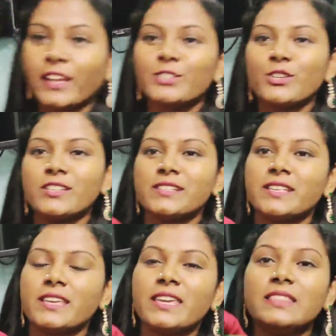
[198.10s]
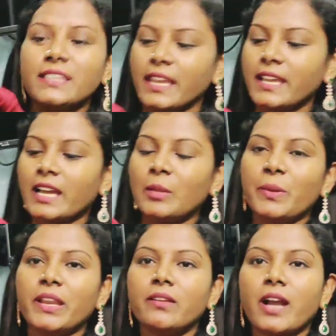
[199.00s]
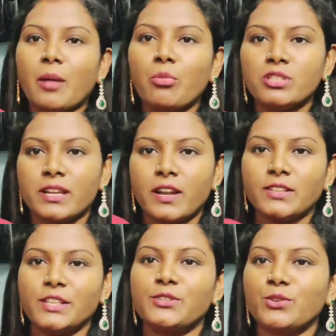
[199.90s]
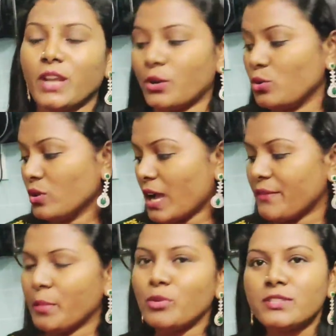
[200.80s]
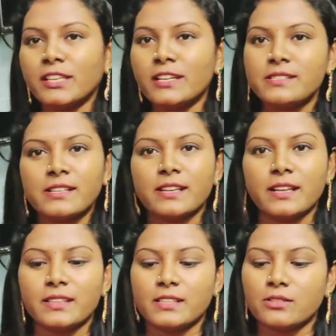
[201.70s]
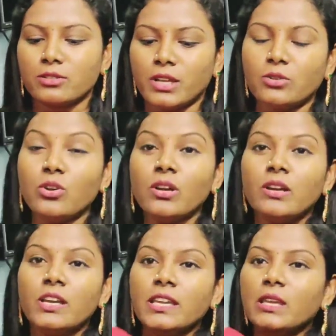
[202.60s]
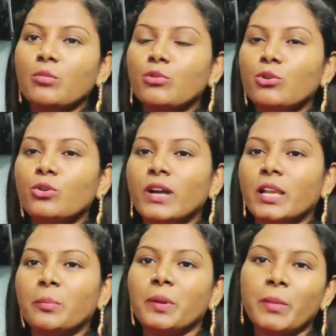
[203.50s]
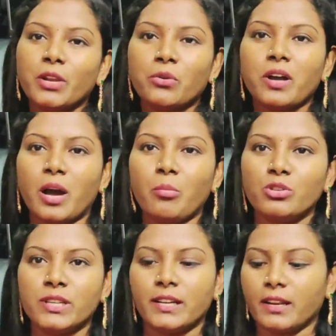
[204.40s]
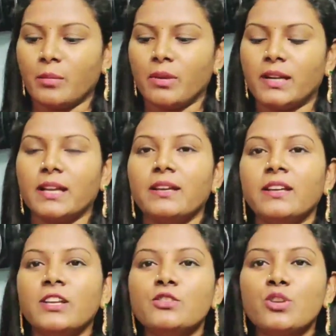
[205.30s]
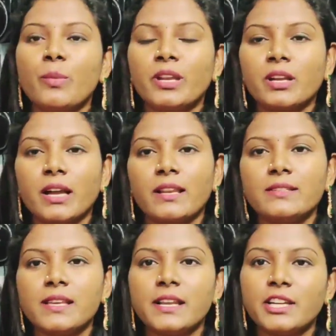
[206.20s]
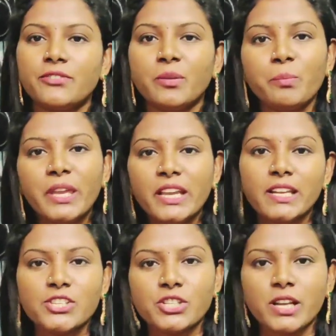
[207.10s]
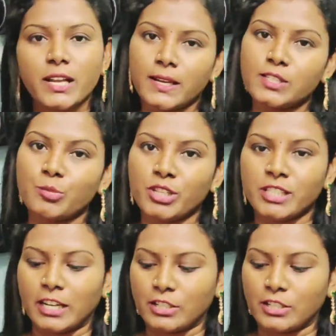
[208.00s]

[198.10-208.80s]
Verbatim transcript: నెక్స్ట్ వచ్చేసి ఈ త్రీ కలిపి నేను కాంబో సెట్లో తీసుకున్నాను అవేమో సింగిల్ సింగిల్గా తీసుకున్నాను ఈ మూడు కలిపి మనకు కాంబో సెట్ అన్నమాట సో మనం కలర్స్ అనేటివి మీకు నచ్చిన కలర్స్ మీరు